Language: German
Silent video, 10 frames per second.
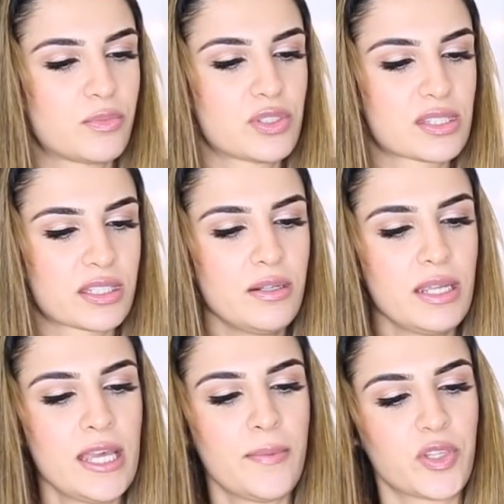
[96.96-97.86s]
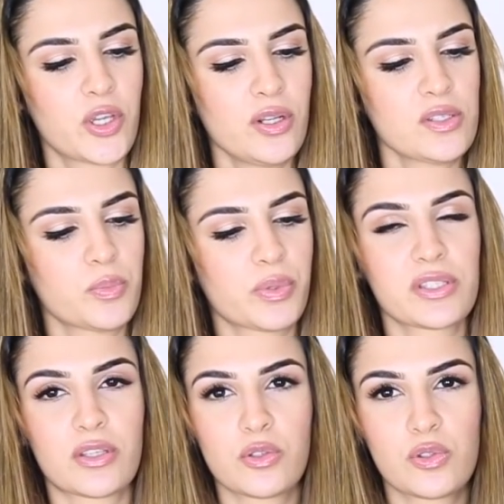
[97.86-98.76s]
demonstrieren. Ihr könnt das
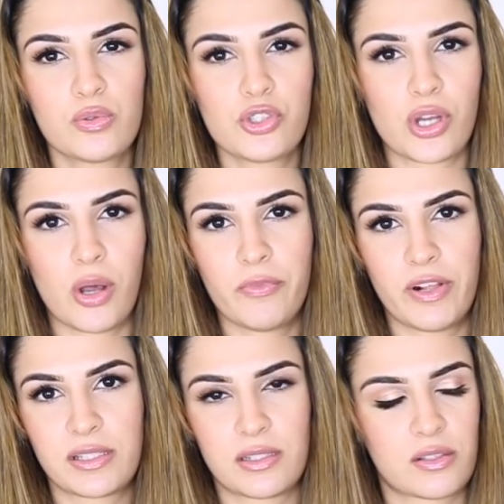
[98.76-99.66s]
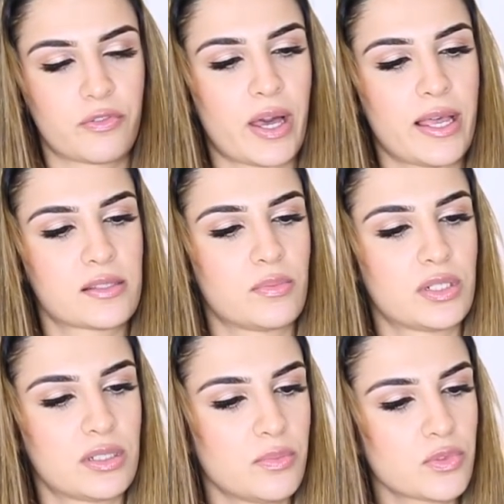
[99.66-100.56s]
übrigens auch zuschrauben, falls ihr das auf Reisen
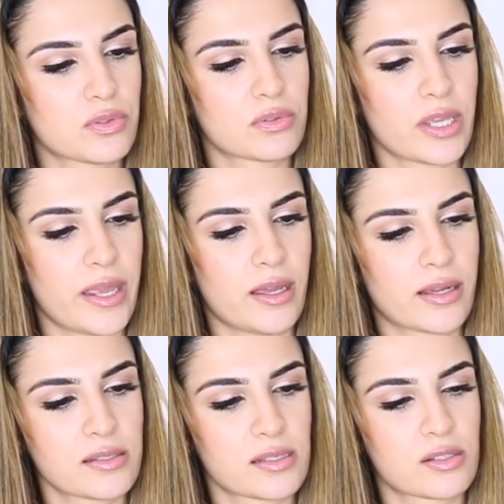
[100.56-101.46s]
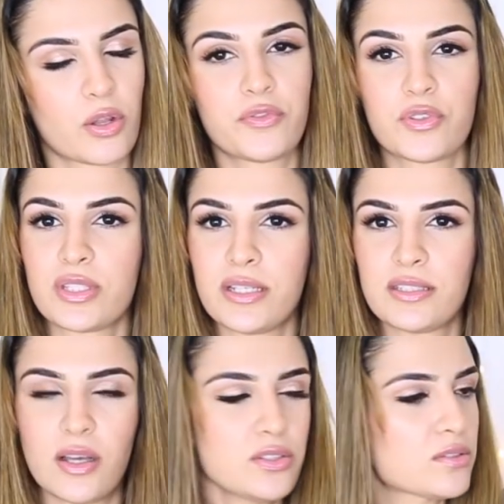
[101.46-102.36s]
mitnimmt. Und keine Angst, es läuft euch da
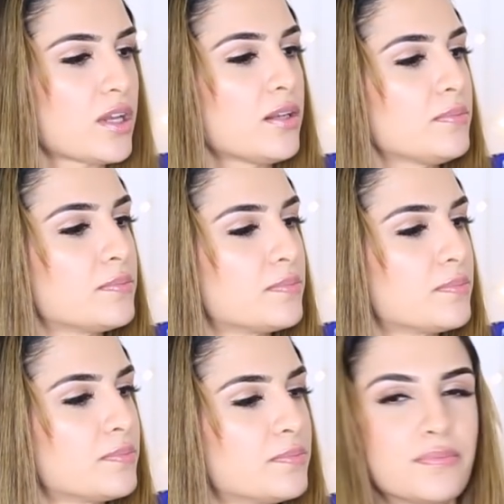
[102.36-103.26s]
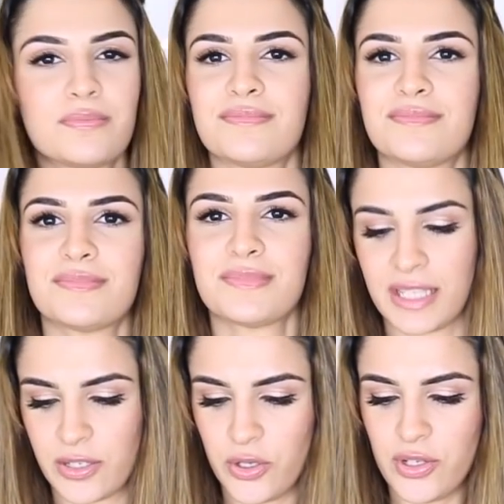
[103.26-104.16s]
nicht aus. Und dann
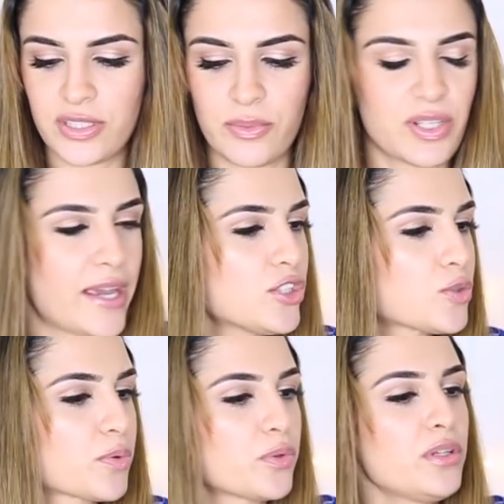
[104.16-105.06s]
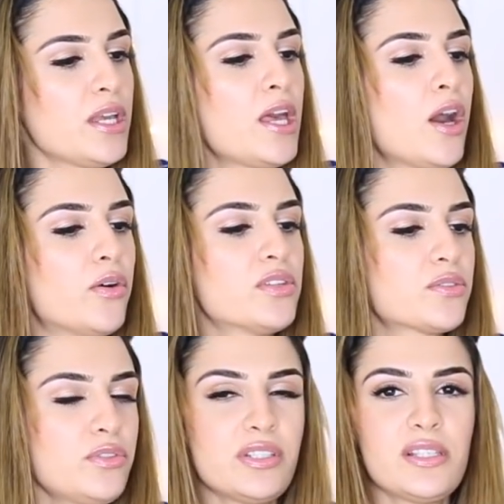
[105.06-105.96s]
könnt ihr euch damit einsprühen. Und das
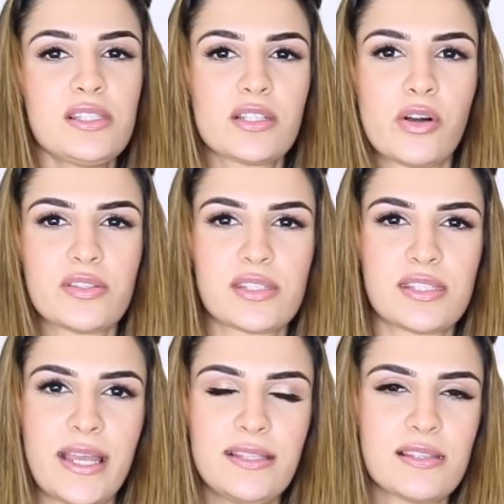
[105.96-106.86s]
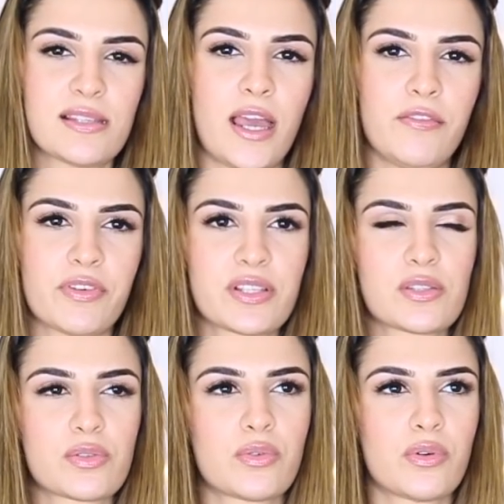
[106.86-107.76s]
Gute ist, die Konsistenz ist einfach
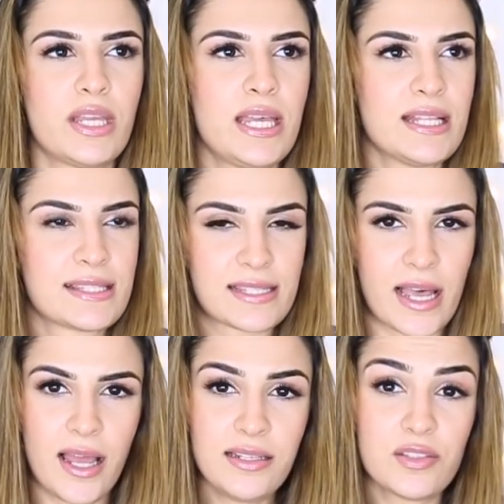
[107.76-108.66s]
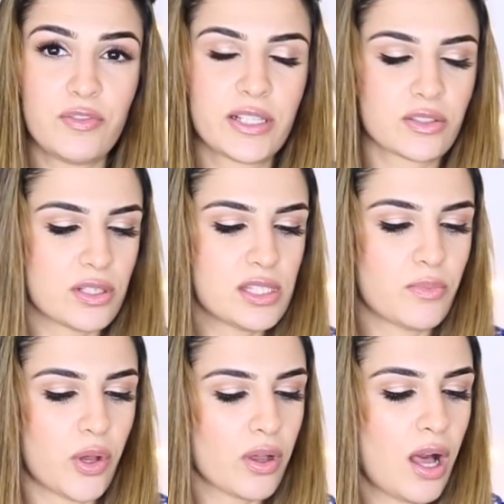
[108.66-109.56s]
so zart, es pflegt
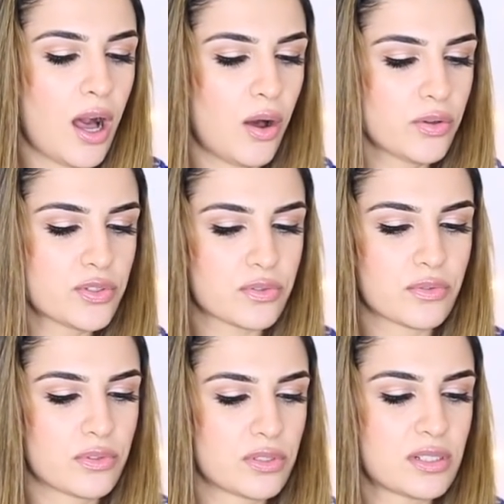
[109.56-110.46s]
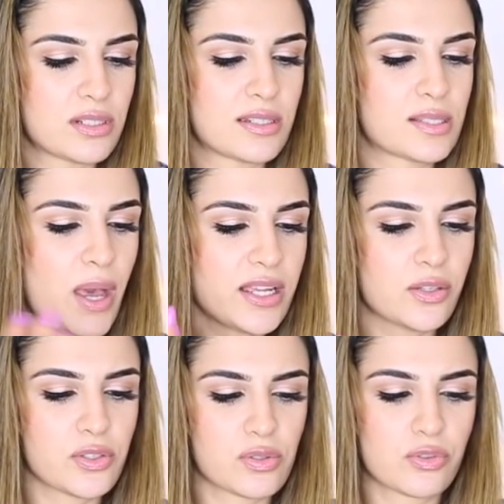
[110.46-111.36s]
trotzdem eure Haut und es macht
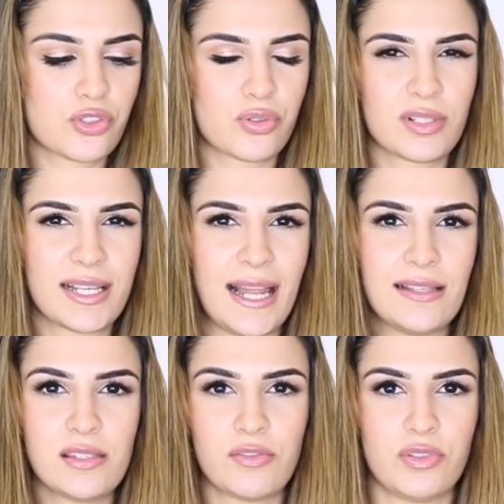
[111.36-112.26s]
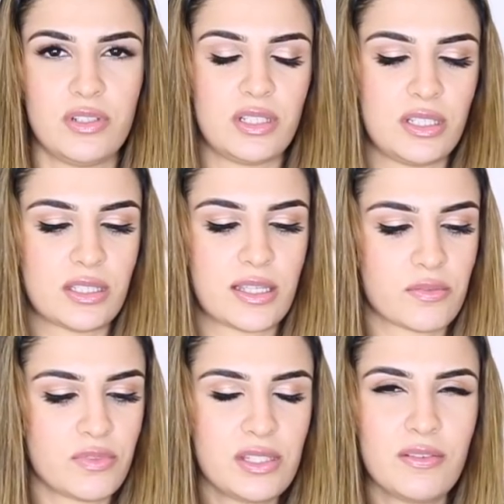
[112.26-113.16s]
auch so einen schönen Glanz, finde ich.
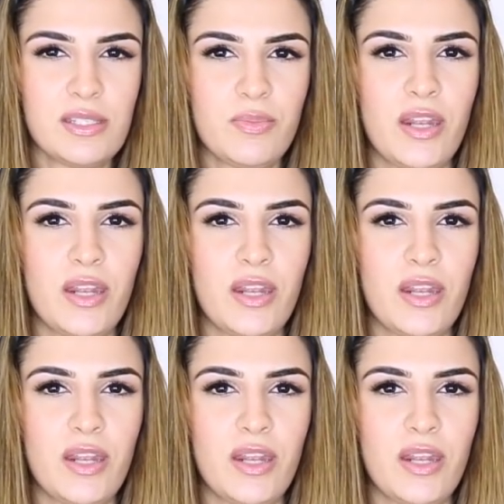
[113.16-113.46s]
Also wisst ihr, was ich